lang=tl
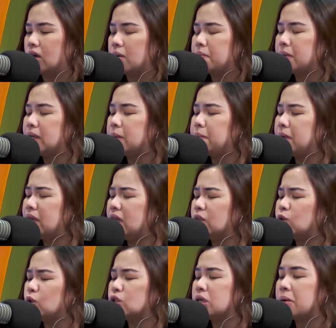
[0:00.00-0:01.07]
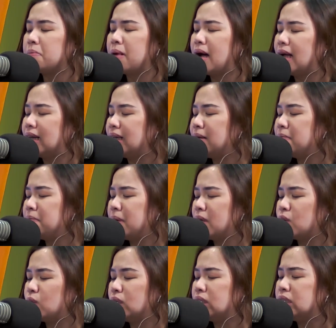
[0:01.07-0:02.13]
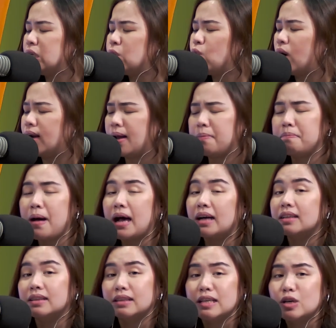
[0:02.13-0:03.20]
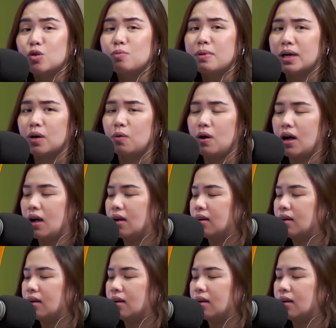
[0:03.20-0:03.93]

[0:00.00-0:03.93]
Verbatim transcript: Pinipilit ko siyang mahalin pero hindi ko alam bakit di ko magawa.